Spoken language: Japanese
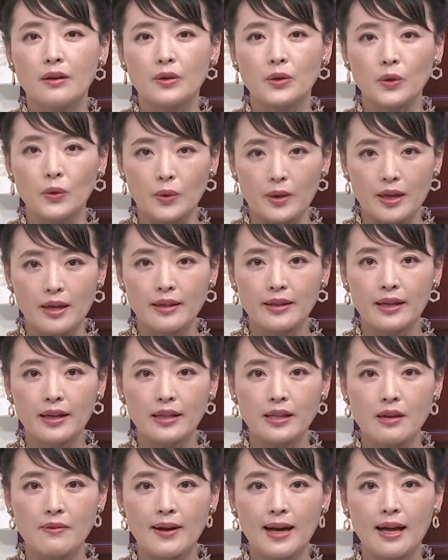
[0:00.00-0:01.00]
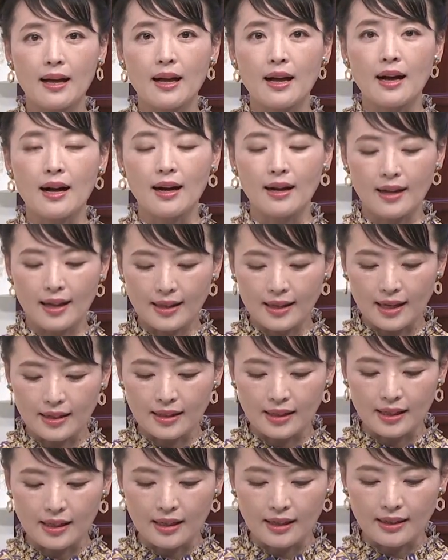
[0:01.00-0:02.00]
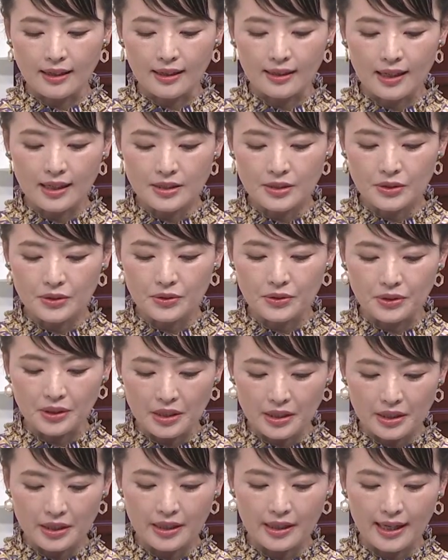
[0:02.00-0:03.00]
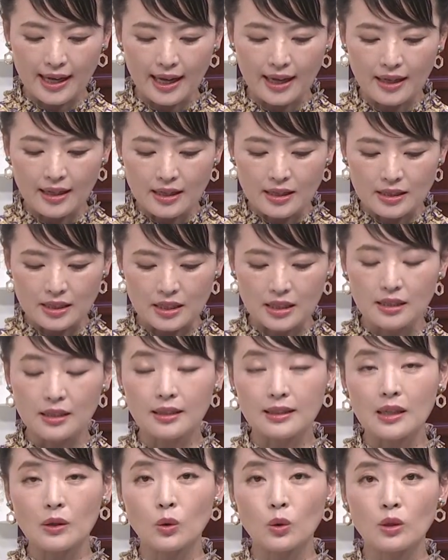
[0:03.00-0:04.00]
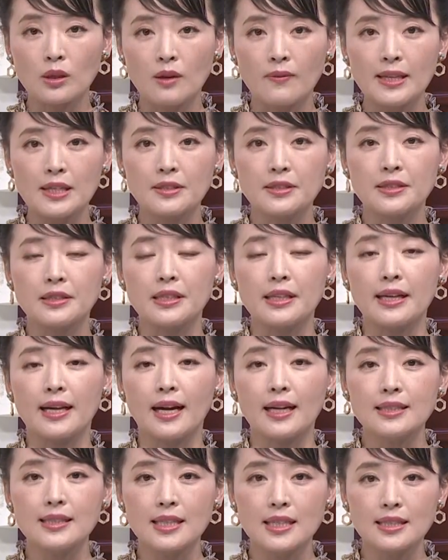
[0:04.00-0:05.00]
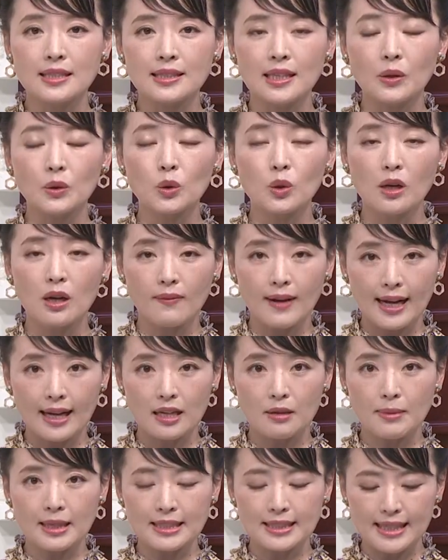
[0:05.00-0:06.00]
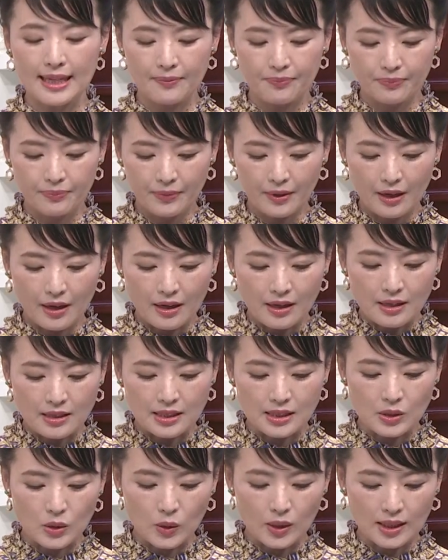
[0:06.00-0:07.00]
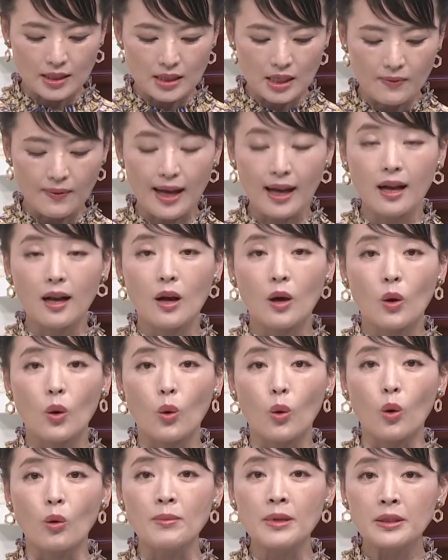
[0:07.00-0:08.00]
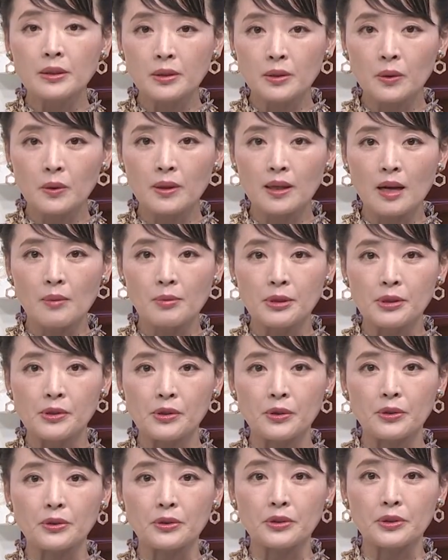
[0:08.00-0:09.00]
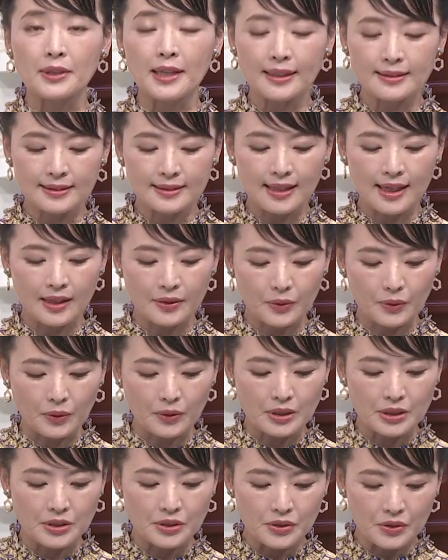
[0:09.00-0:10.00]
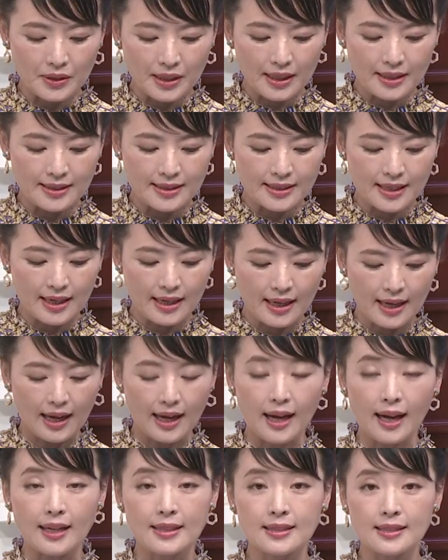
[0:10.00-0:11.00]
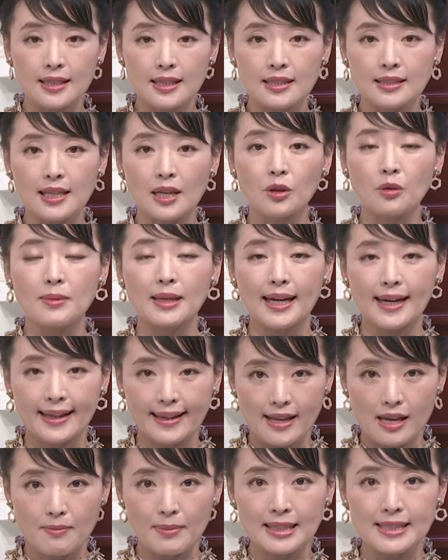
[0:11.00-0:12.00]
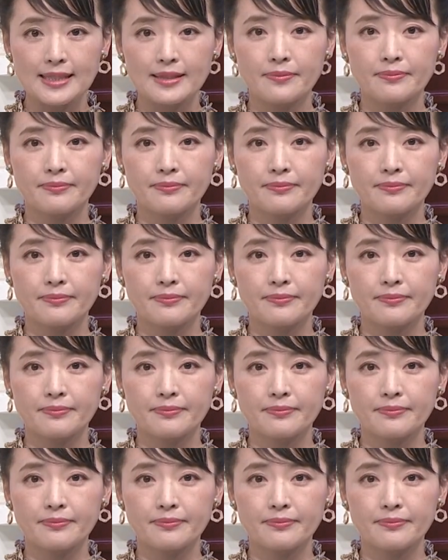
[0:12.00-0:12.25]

今日県内では新たに72人が新型コロナウイルスに感染したことが分かりました静岡市ではオミクロン株によるクラスターと市中感染が発生したとみられています